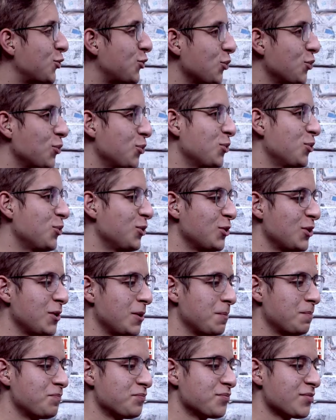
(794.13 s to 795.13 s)
¿tú
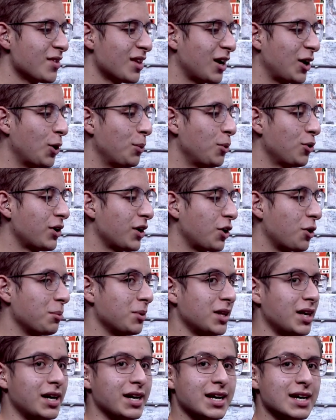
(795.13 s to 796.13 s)
cómo
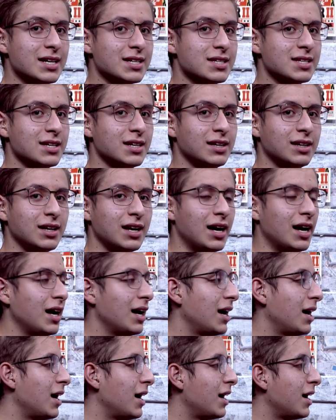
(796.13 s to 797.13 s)
recomendarías
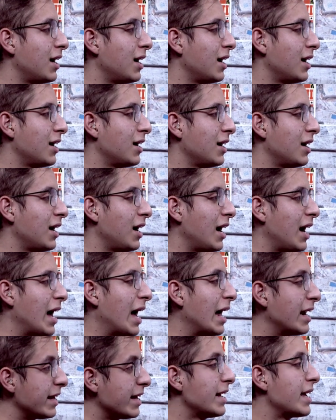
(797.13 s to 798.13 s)
a,
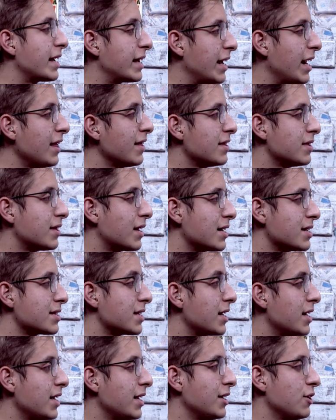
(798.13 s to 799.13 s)
alguien que quiera
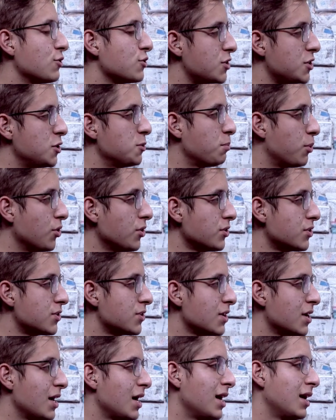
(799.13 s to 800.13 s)
adentrarse en los
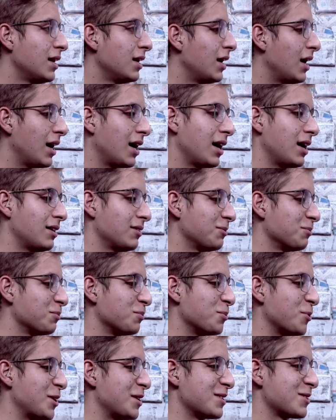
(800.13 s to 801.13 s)
esports?
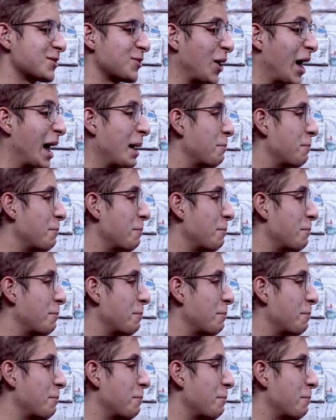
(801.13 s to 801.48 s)
Pues a